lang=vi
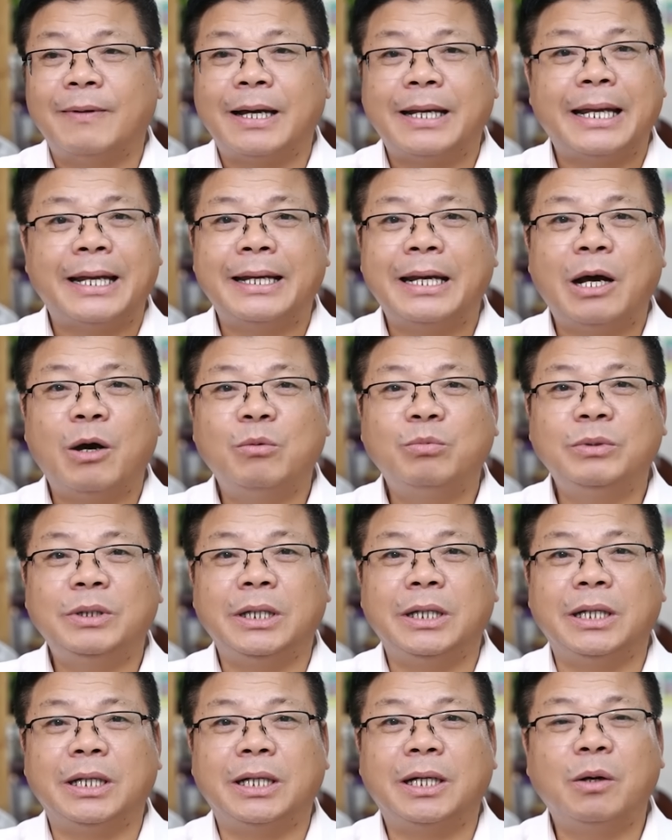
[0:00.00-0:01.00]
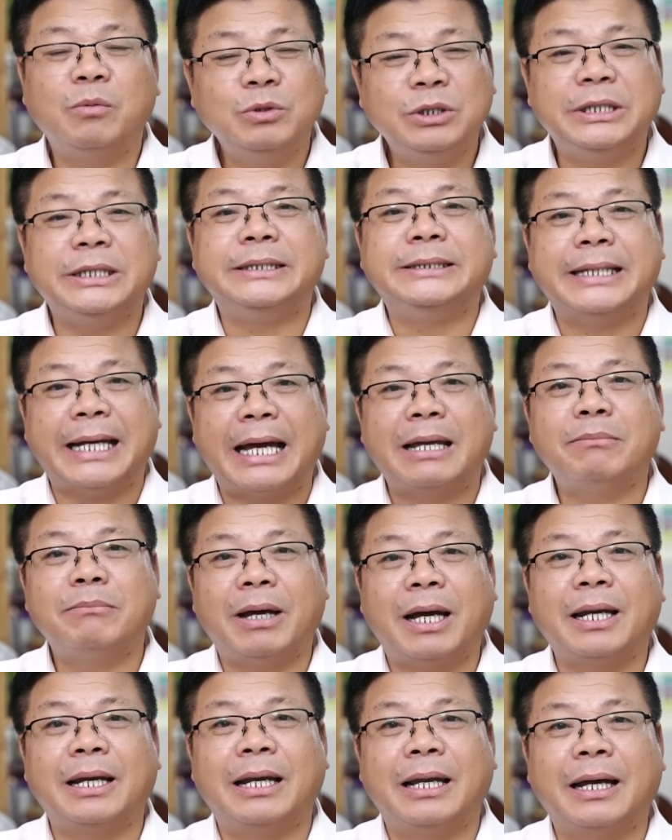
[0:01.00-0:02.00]
Và đàn ông thì không gì
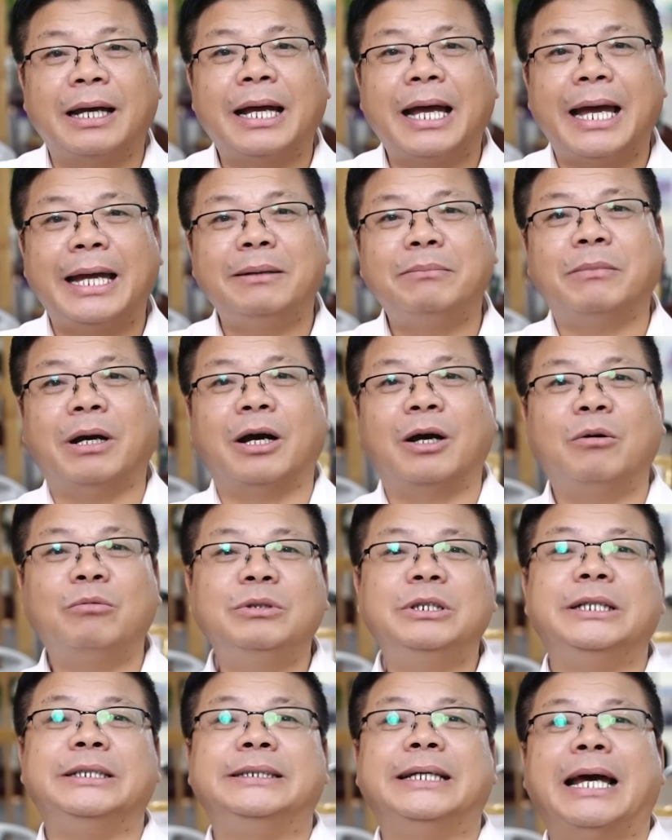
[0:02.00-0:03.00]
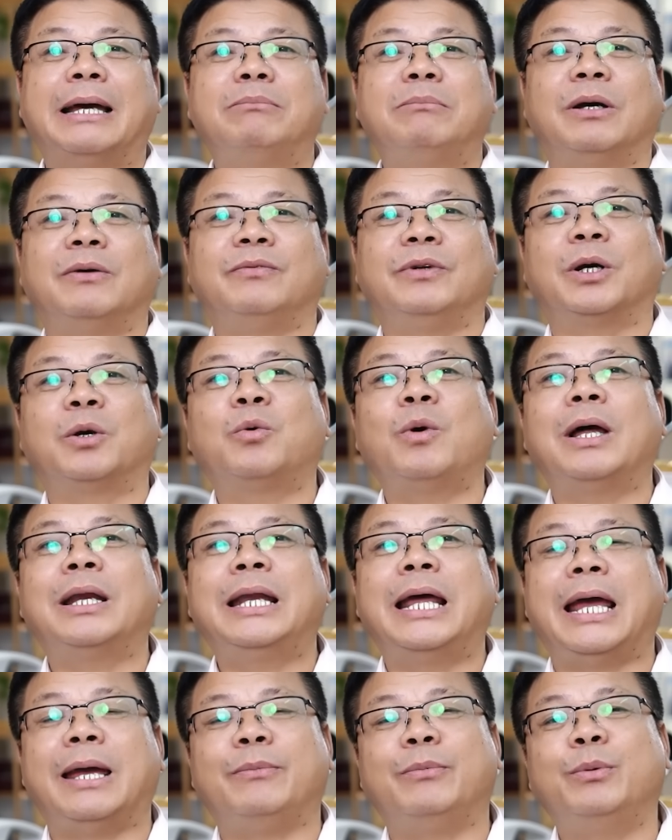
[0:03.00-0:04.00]
chán bằng là, các anh bảo không gì chán bằng việc
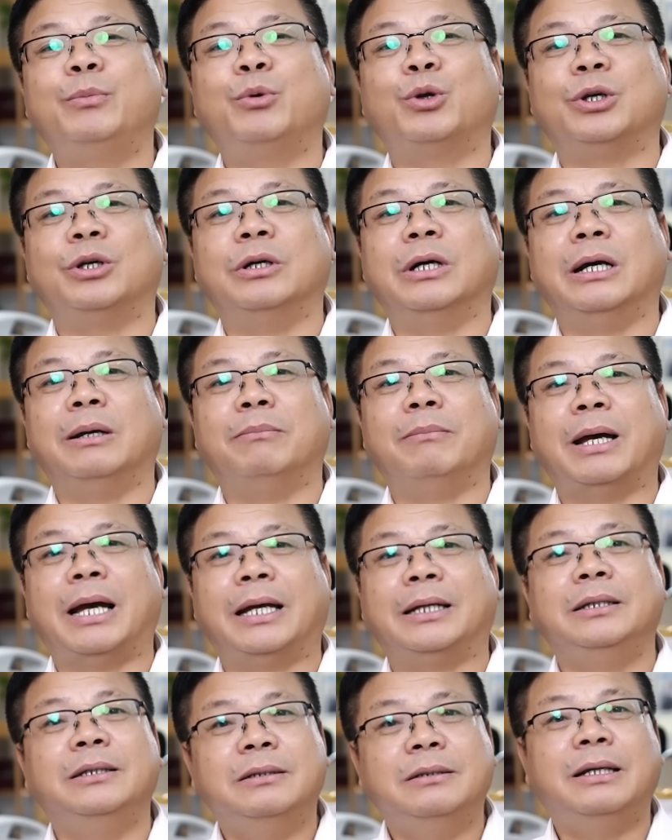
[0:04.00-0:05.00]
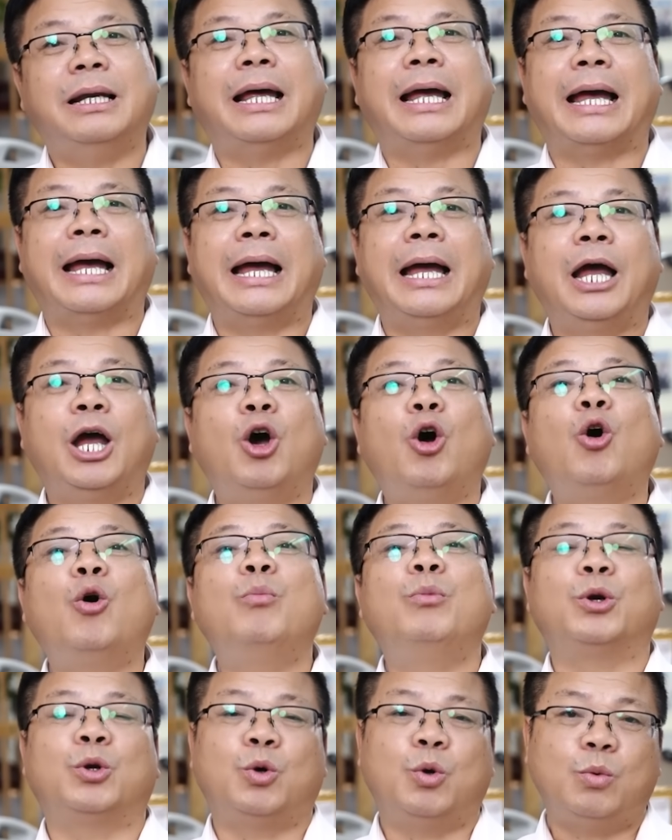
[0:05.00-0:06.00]
quan hệ với một người mà như là
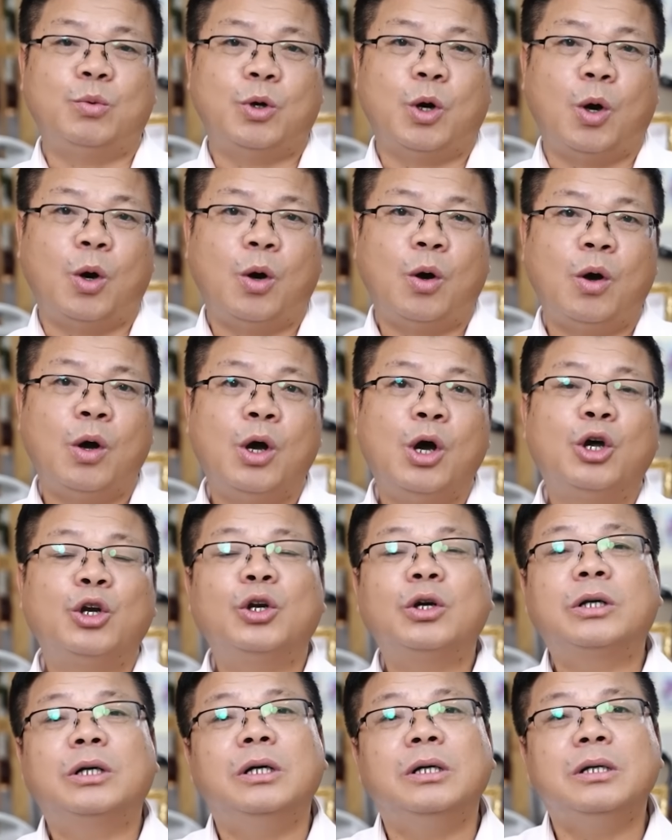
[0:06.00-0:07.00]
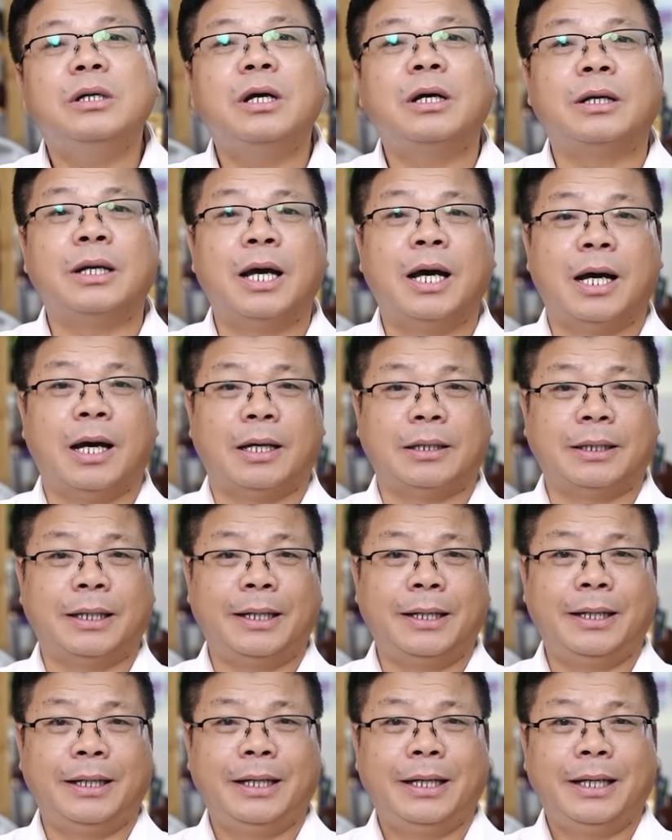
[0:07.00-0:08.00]
ôm một khúc gỗ, nó cứng đờ ra.